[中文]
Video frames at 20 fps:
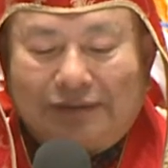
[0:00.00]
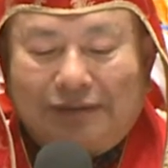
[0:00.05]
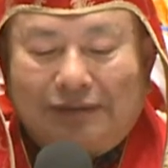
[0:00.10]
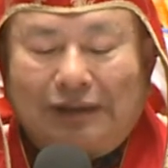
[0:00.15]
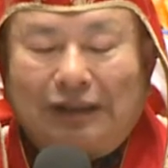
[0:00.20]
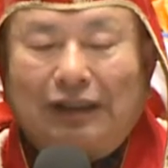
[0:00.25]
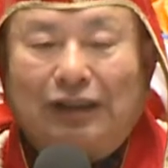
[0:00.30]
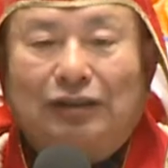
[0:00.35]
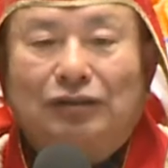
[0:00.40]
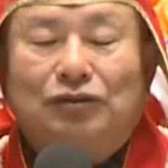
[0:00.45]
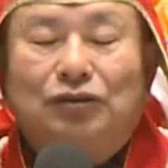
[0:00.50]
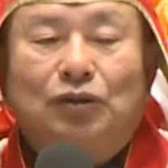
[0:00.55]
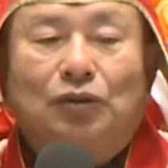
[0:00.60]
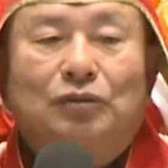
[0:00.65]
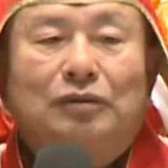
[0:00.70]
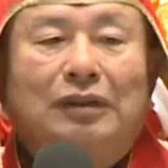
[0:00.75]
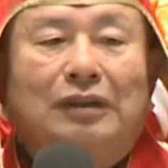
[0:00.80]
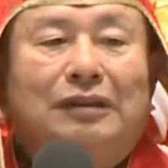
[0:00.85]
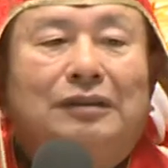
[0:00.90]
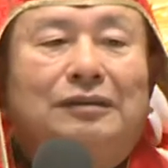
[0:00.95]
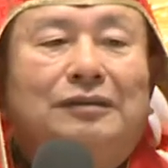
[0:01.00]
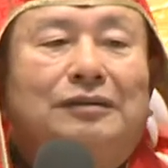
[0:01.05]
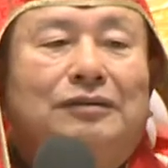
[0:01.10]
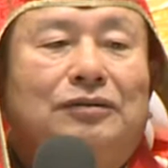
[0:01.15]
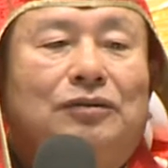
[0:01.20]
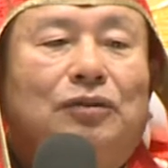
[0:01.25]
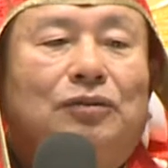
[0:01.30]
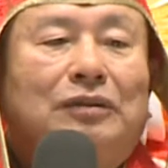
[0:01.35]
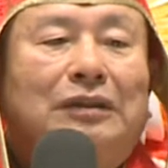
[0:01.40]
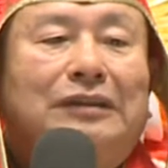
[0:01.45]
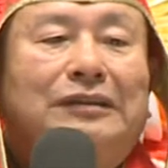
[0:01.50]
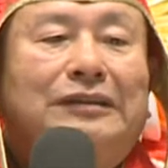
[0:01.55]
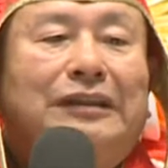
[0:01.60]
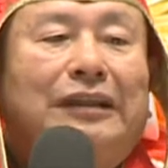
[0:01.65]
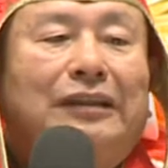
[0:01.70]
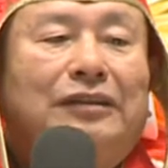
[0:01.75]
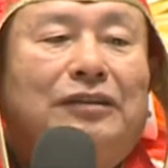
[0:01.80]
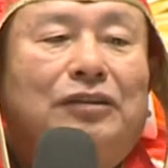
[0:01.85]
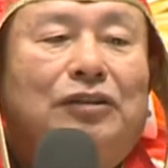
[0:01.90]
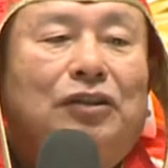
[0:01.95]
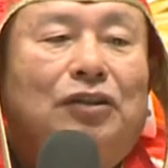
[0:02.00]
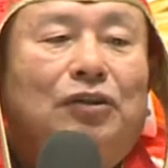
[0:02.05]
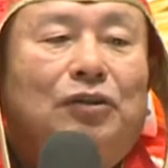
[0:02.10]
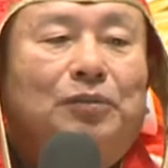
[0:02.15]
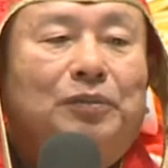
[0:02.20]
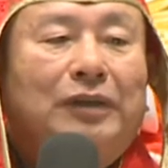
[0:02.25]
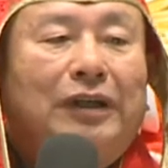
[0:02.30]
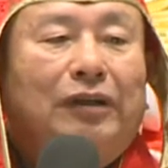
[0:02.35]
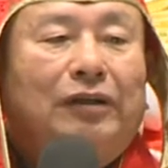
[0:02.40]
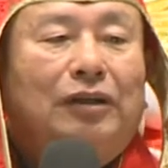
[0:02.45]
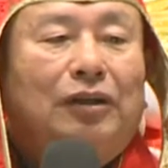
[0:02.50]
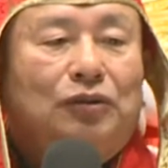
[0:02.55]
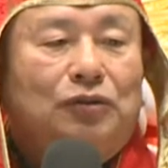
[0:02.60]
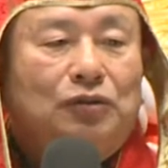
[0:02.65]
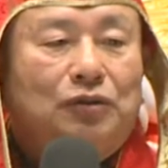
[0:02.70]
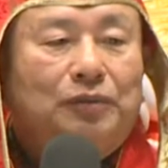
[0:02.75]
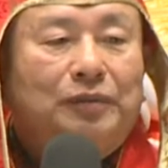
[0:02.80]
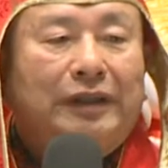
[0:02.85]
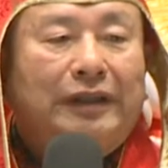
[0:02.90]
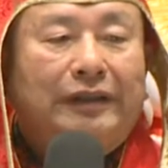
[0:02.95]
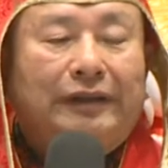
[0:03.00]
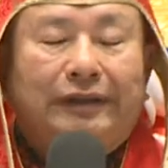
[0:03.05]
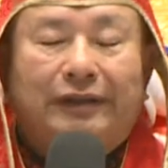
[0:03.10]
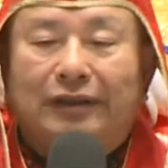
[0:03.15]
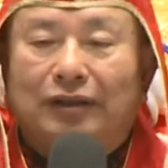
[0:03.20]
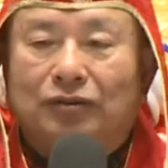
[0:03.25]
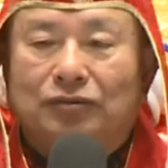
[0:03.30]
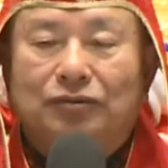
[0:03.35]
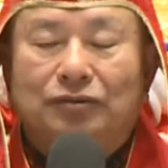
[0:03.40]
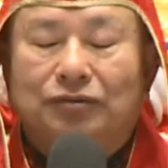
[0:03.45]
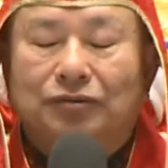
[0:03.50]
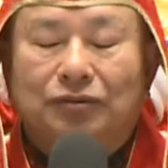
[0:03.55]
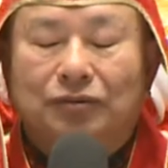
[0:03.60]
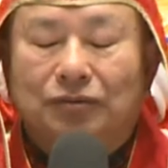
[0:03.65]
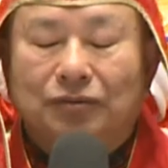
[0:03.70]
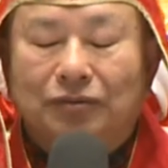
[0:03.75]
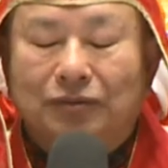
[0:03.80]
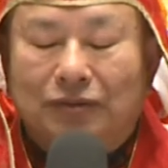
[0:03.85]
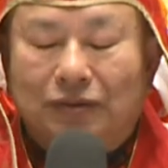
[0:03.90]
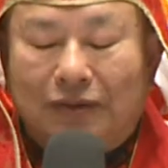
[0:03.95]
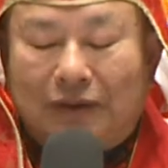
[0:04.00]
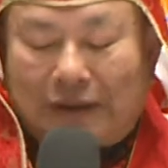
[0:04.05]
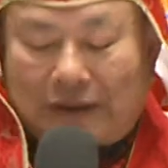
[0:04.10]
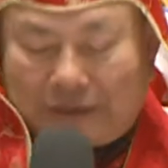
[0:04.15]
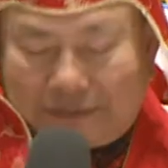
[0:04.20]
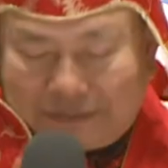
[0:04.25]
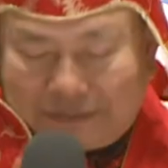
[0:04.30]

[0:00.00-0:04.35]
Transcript: 啊，中中了奖以后不要告诉别人，告诉师尊就好。